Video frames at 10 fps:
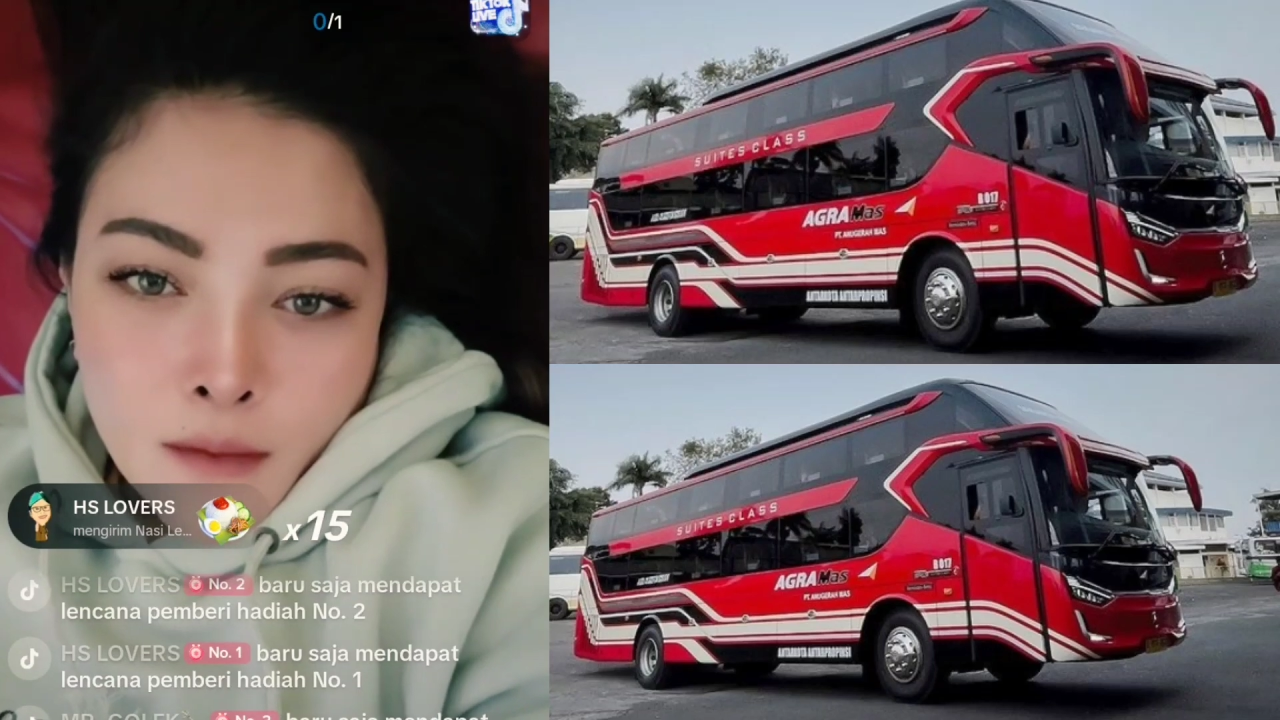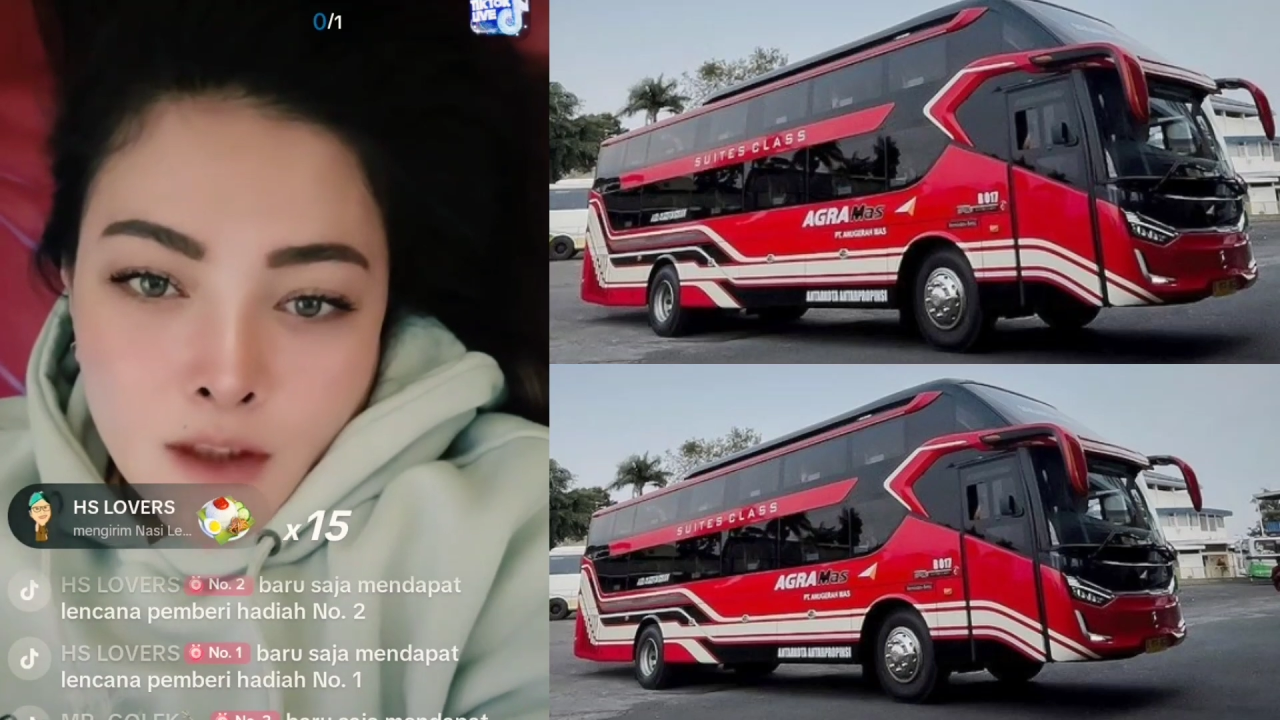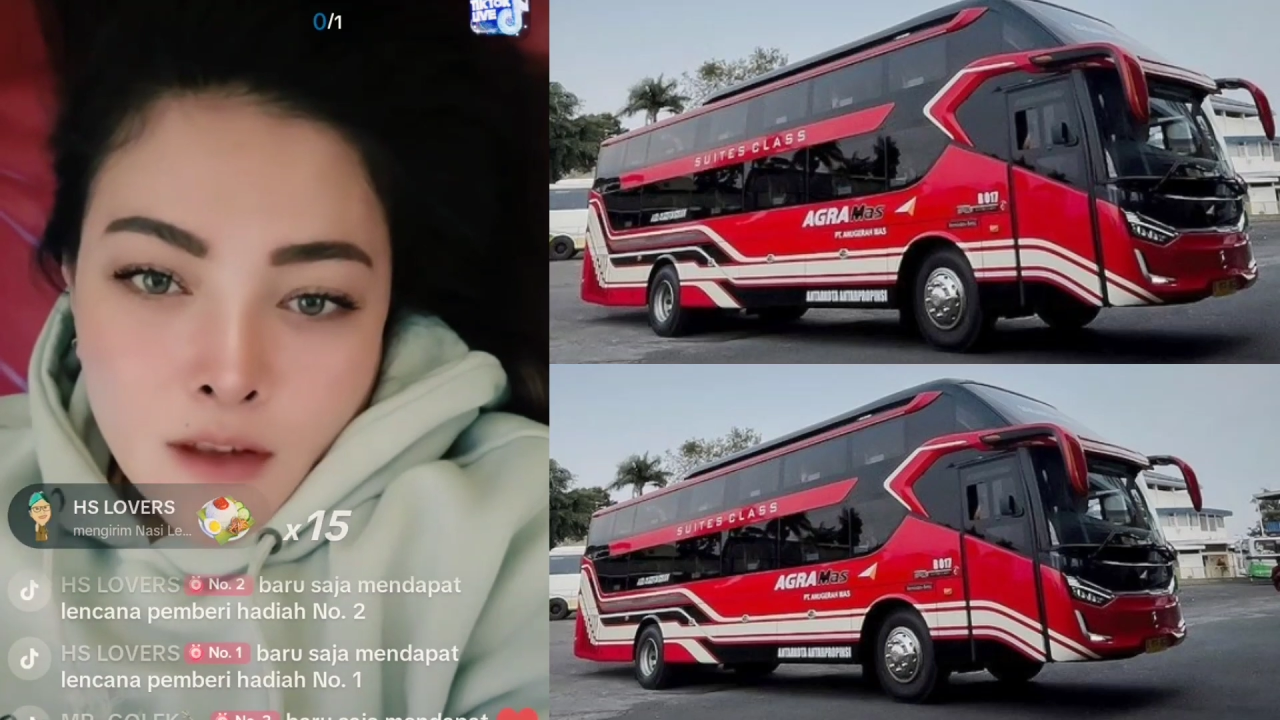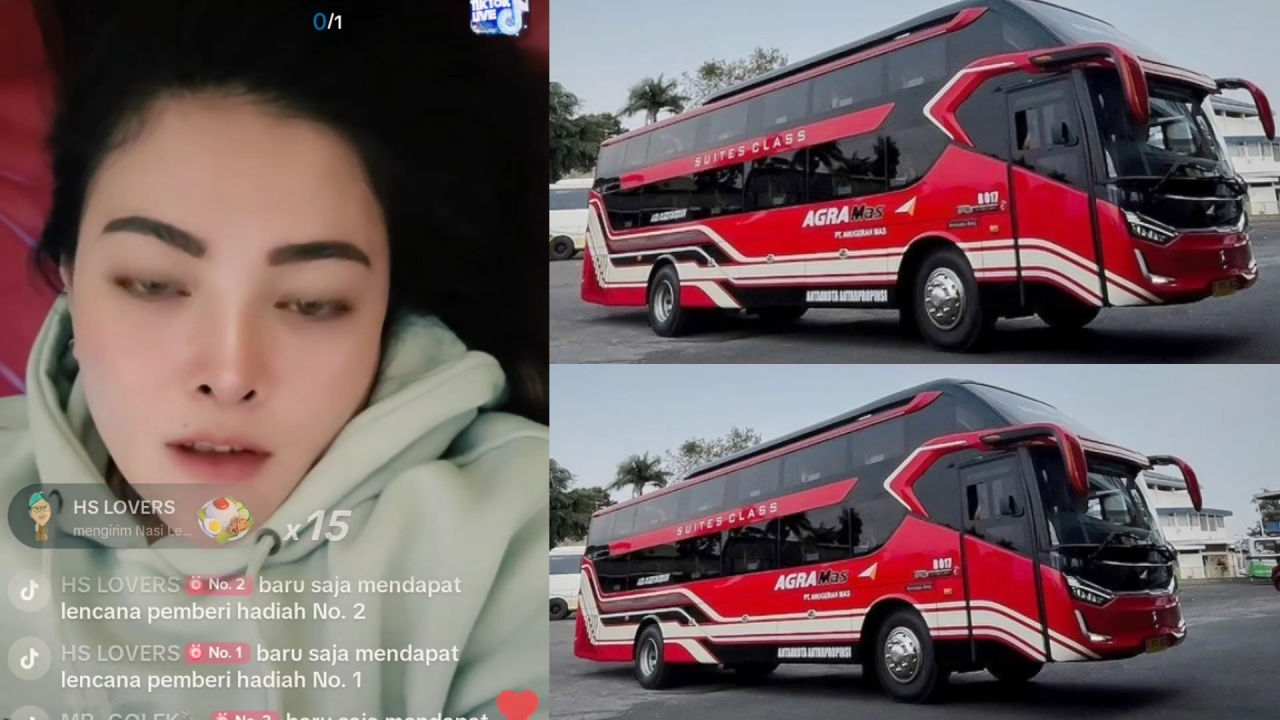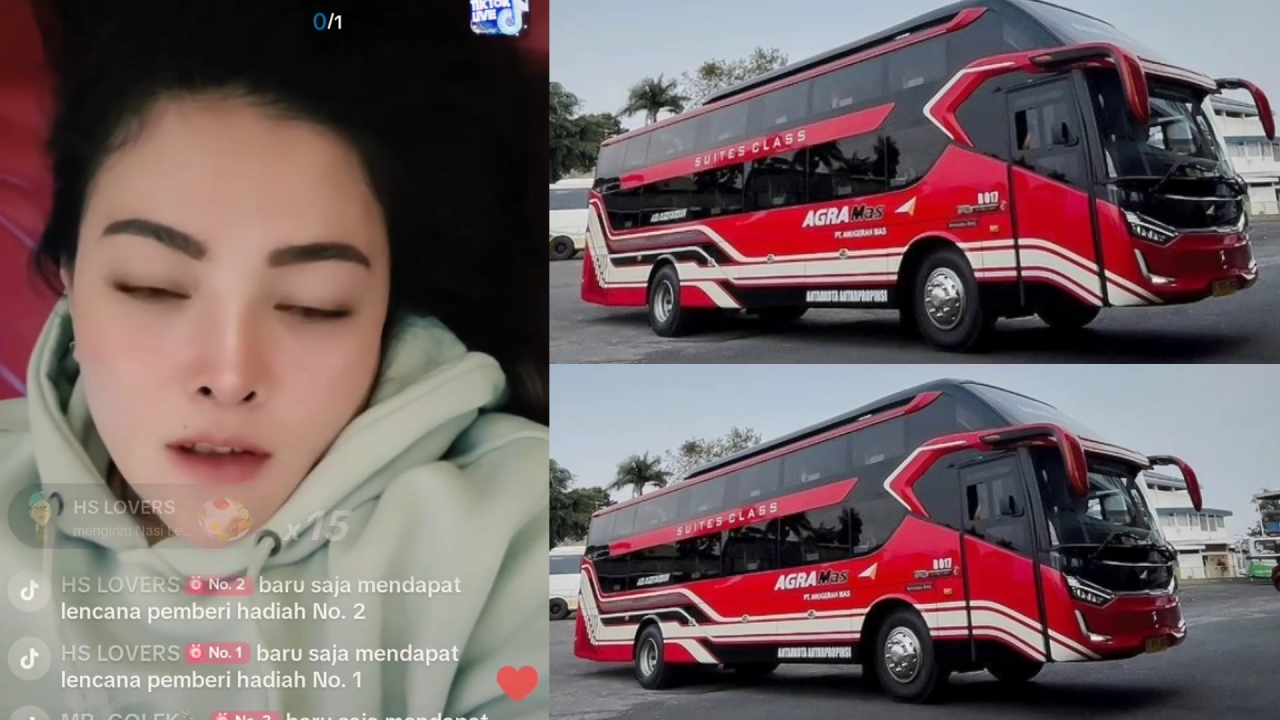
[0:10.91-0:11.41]

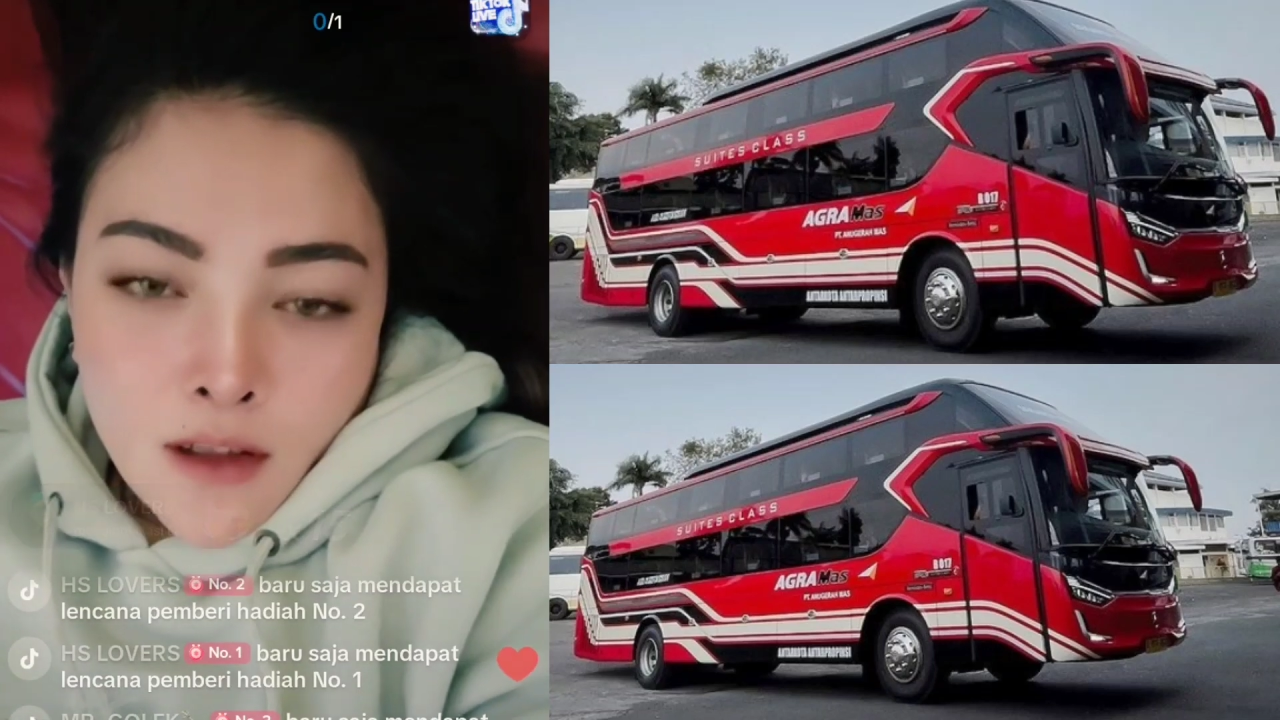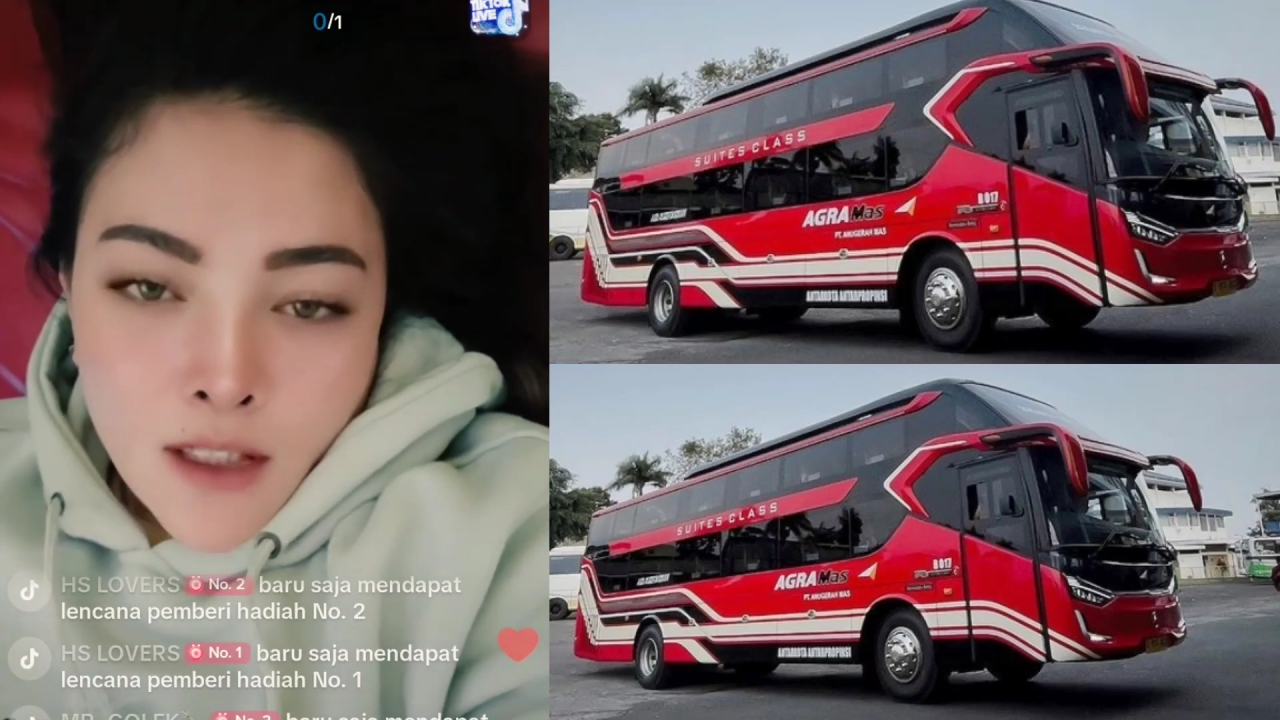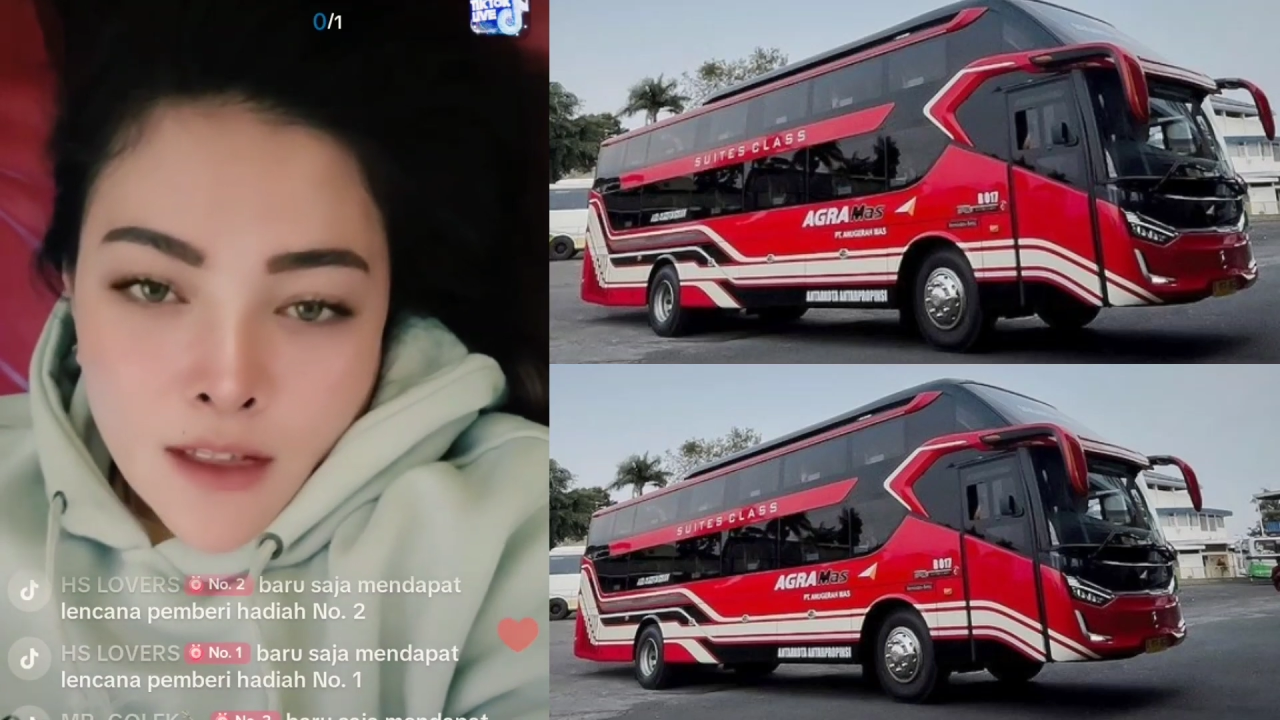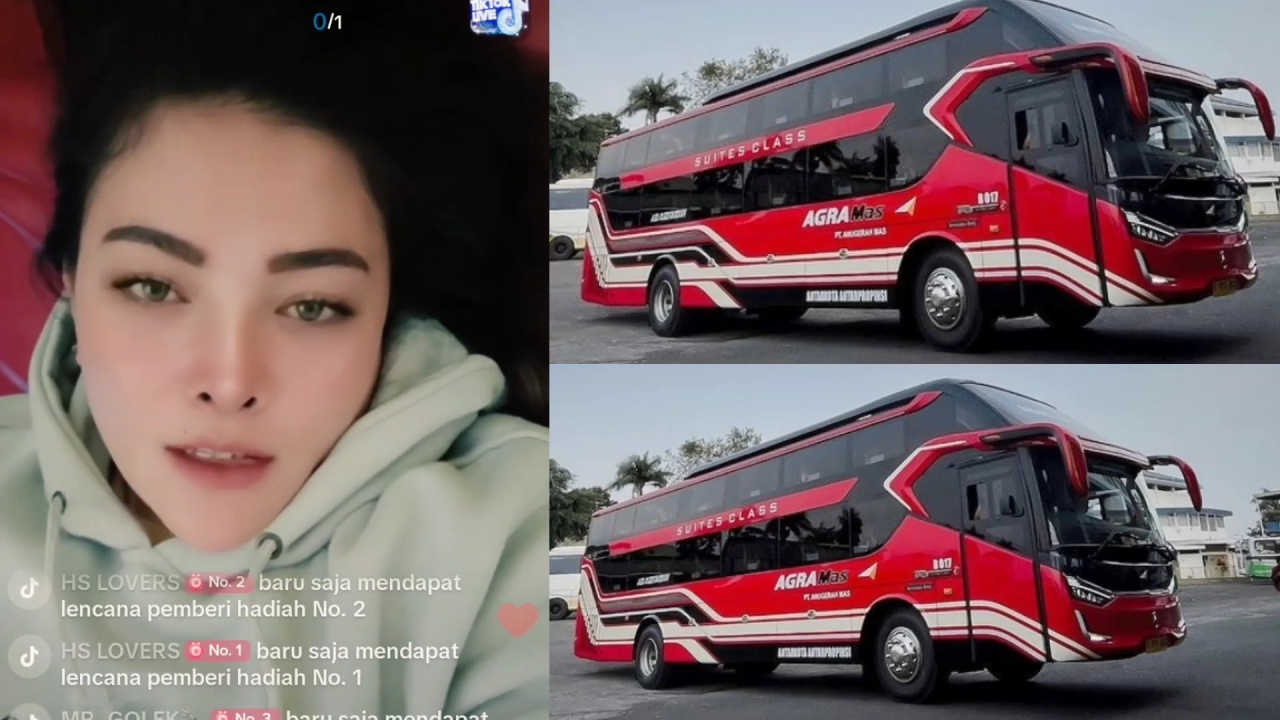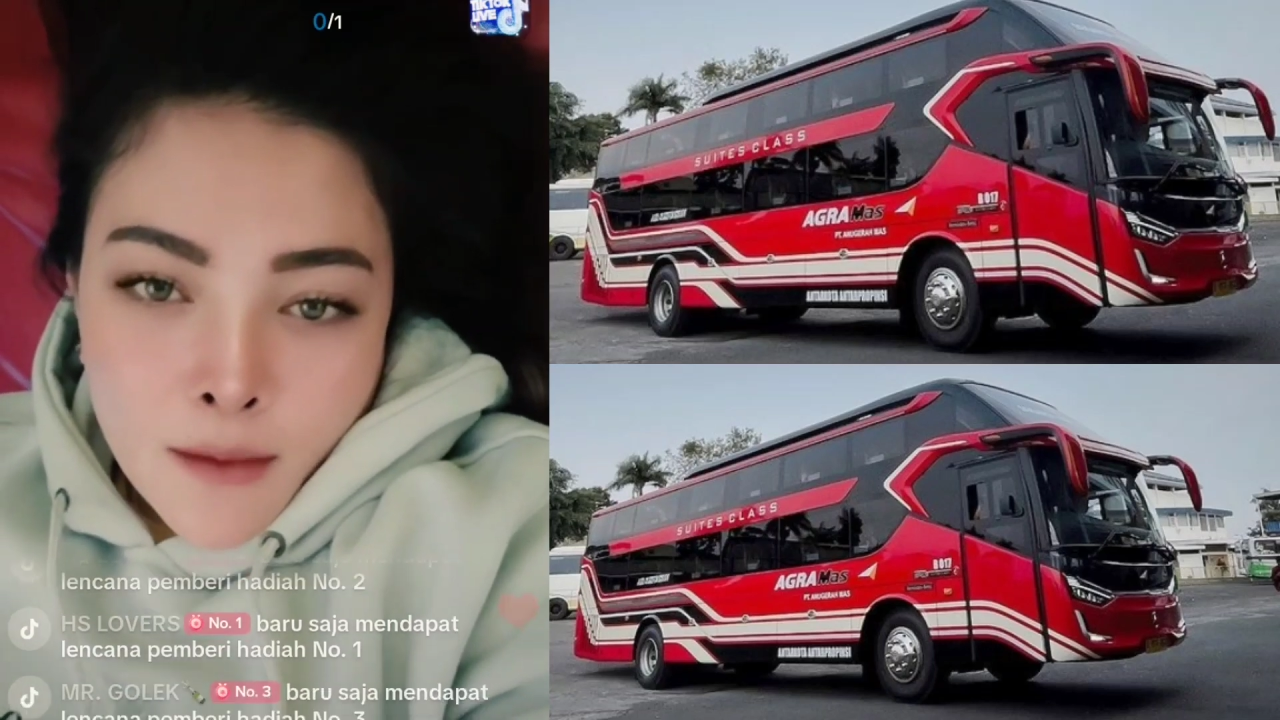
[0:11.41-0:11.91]
Mister Golek